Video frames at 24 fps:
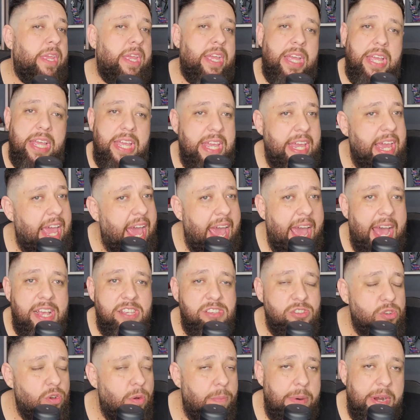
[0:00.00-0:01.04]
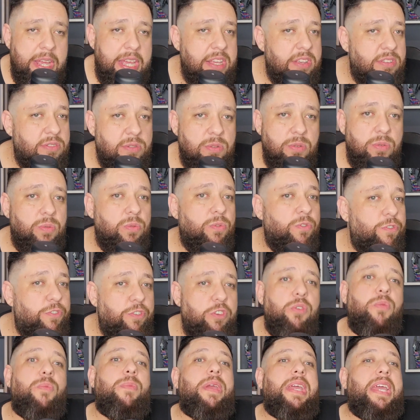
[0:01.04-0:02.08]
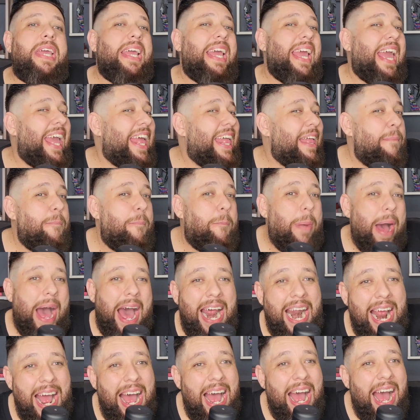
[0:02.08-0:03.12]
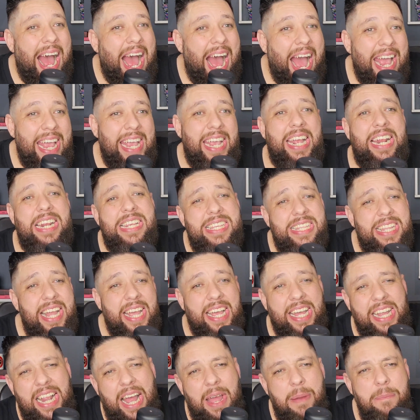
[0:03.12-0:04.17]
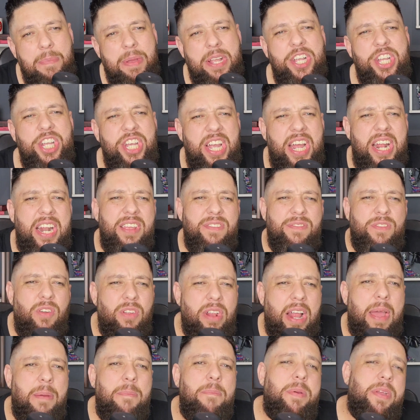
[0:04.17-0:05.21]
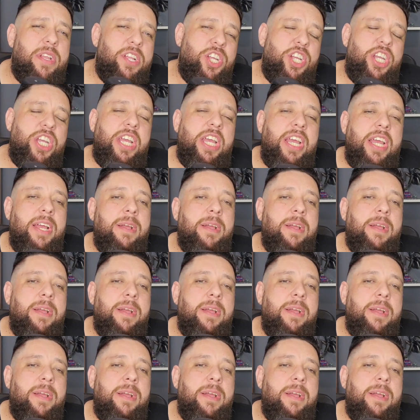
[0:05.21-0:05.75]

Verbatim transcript: E é sobre isso. O filme para aí. Eles têm que ir lá impedir, eles vão lá impedir.